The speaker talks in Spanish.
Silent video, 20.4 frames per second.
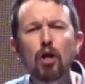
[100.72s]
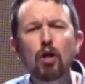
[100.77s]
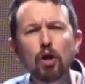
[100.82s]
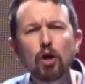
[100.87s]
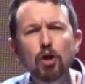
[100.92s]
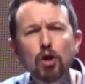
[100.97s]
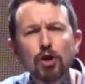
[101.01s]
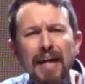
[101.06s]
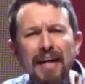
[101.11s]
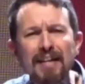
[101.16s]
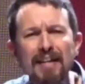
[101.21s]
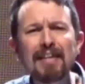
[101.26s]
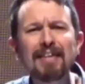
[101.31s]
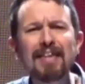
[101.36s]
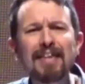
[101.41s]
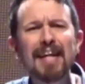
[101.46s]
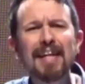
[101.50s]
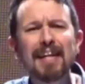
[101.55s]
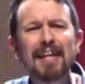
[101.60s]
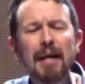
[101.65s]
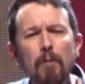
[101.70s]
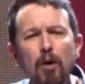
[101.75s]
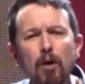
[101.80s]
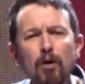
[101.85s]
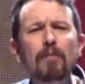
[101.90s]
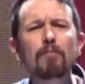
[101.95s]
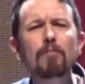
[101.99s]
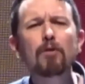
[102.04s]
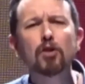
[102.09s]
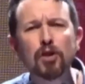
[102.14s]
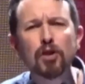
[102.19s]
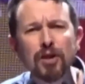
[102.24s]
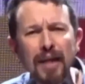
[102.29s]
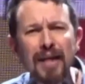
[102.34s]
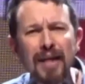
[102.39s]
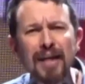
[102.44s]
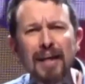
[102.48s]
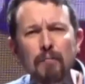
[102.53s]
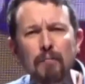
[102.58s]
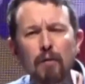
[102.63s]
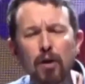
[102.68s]
los que dicen que Podemos
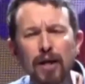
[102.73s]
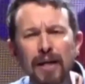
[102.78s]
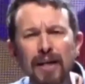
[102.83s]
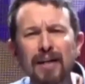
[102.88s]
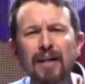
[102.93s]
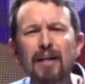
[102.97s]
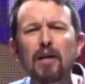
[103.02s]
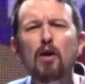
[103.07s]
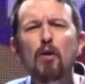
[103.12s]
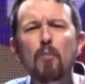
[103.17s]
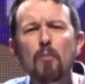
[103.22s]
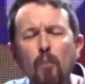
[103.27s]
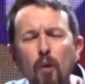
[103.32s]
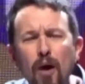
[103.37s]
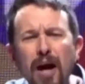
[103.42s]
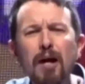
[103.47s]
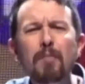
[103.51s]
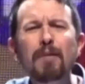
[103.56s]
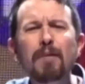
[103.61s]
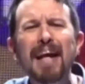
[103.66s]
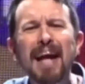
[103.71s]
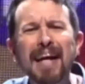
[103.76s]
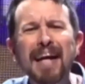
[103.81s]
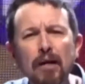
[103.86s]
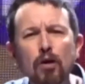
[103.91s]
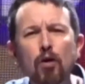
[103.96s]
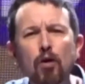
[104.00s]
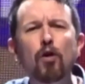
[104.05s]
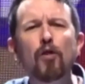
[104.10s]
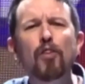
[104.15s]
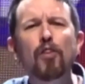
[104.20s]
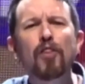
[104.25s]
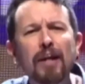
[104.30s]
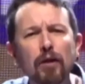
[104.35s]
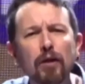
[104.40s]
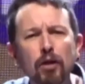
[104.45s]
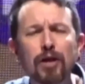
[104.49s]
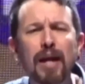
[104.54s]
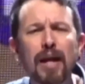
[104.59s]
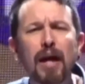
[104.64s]
tiene que morir vuelven a reconocer otra